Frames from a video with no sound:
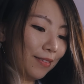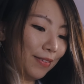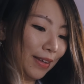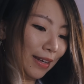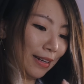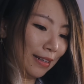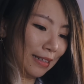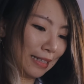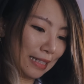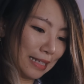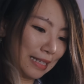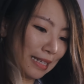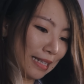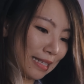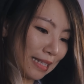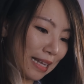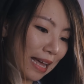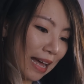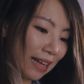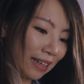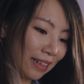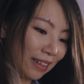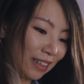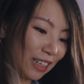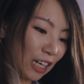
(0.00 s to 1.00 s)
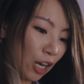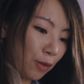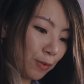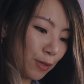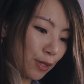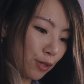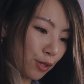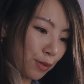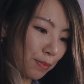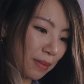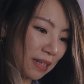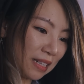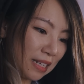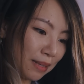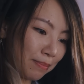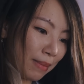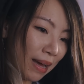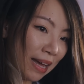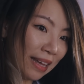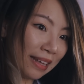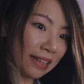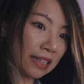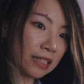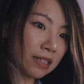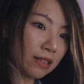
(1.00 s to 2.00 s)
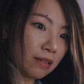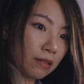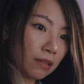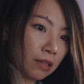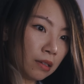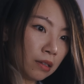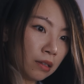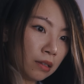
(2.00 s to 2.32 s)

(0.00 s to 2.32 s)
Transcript: Wenn ich es dir sage, glaubst du es mir niemals. Wenn